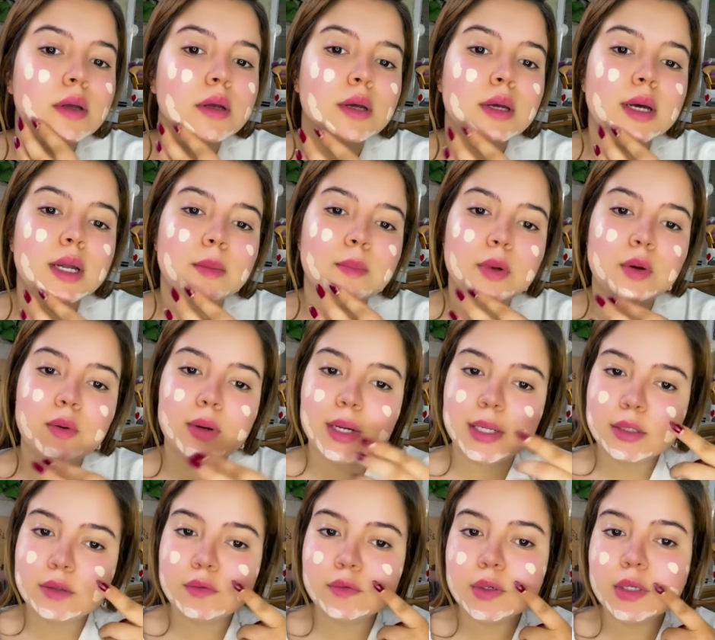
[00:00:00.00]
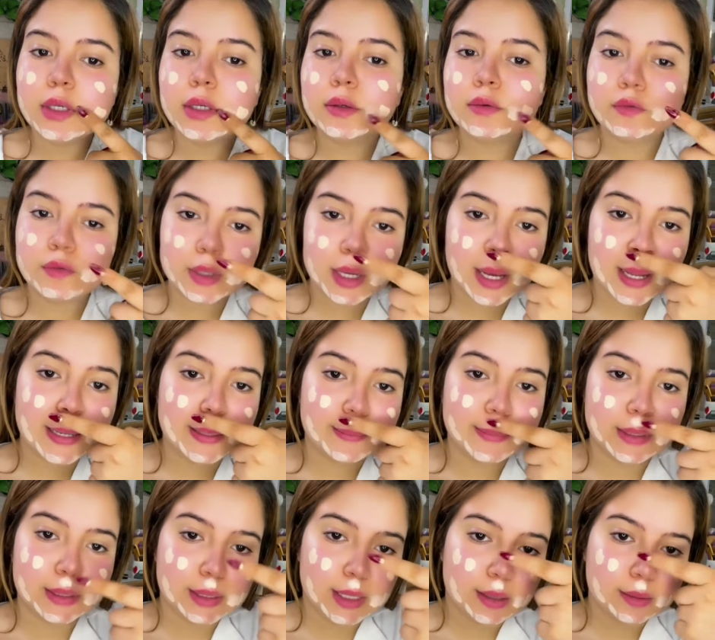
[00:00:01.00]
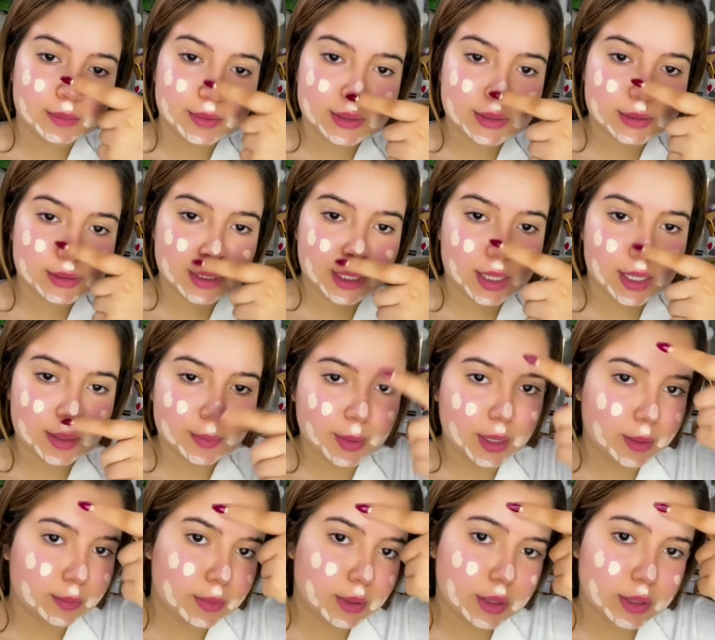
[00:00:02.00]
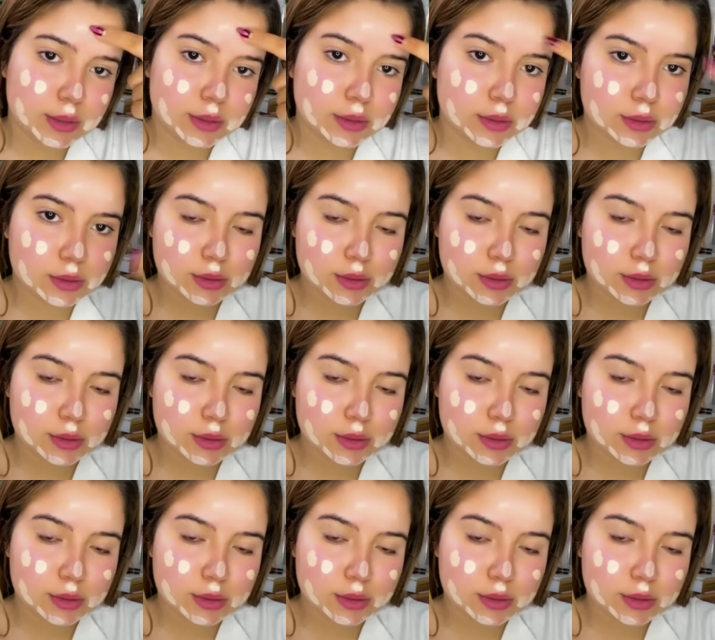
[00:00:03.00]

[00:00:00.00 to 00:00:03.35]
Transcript: قلبي ولات في في قلبي ديال بصح راه ميمكنش